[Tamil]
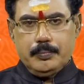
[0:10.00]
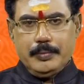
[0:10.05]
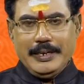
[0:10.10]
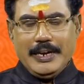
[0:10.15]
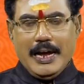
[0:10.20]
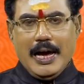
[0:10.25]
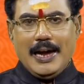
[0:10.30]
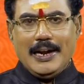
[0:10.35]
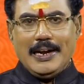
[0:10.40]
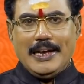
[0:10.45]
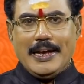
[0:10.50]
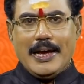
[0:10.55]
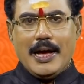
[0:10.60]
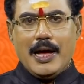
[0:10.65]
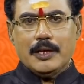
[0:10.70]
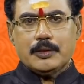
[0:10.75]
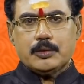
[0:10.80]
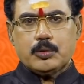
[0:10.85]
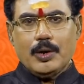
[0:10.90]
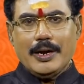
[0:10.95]

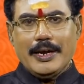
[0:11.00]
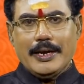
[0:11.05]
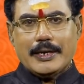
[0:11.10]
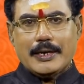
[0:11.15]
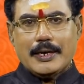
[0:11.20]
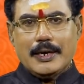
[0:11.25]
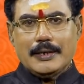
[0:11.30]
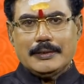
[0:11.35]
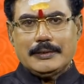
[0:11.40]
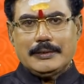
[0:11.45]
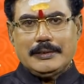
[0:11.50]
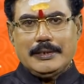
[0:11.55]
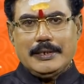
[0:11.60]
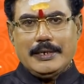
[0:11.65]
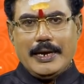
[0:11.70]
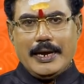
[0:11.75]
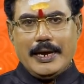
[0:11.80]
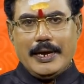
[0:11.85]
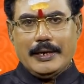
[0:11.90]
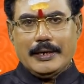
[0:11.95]
வினாலயா தொலைக்காட்சி
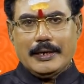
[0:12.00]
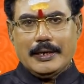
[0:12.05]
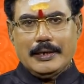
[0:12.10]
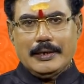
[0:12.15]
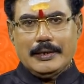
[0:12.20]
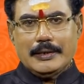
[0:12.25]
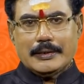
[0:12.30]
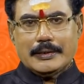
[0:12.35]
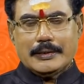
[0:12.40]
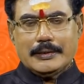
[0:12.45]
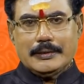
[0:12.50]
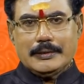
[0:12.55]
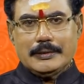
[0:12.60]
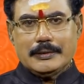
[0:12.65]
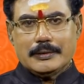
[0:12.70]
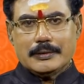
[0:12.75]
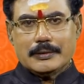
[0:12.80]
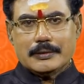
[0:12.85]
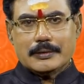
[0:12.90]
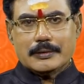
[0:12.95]
நேர்களுக்கு
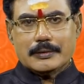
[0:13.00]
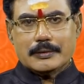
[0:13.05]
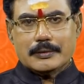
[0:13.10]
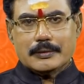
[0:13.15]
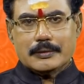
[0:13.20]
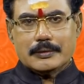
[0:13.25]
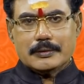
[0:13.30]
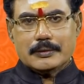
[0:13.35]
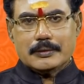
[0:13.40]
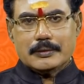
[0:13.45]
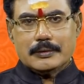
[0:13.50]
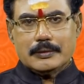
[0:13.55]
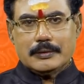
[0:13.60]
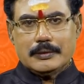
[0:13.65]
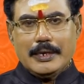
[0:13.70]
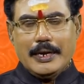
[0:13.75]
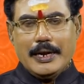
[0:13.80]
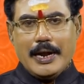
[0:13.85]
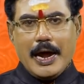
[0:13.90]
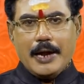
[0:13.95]

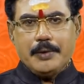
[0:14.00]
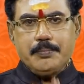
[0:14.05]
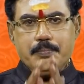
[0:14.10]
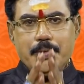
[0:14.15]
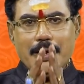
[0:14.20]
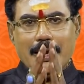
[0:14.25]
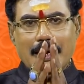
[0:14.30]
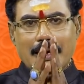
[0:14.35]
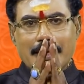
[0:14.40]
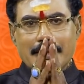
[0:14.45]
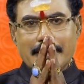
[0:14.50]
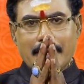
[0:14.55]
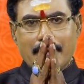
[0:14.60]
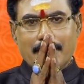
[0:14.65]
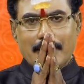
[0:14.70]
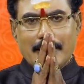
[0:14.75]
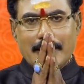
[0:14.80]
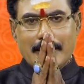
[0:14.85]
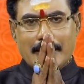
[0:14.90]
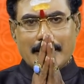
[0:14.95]
என் அன்பு கலந்த
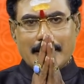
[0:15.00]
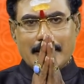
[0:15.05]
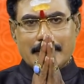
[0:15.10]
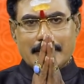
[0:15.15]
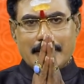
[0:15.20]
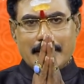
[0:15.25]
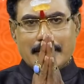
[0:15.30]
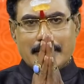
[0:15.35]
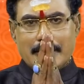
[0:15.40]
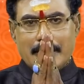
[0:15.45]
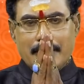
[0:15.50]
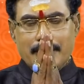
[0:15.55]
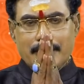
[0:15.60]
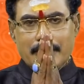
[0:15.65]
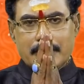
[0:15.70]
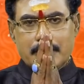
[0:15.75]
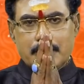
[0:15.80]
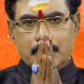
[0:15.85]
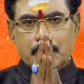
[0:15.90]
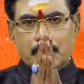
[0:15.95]
வணக்கத்தை
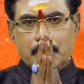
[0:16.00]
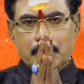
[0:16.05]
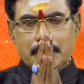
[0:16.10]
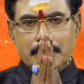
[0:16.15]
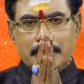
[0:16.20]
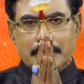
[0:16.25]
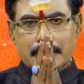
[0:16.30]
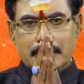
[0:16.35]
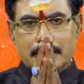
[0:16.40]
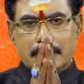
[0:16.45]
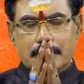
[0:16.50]
தெரிவித்துக் கொண்டு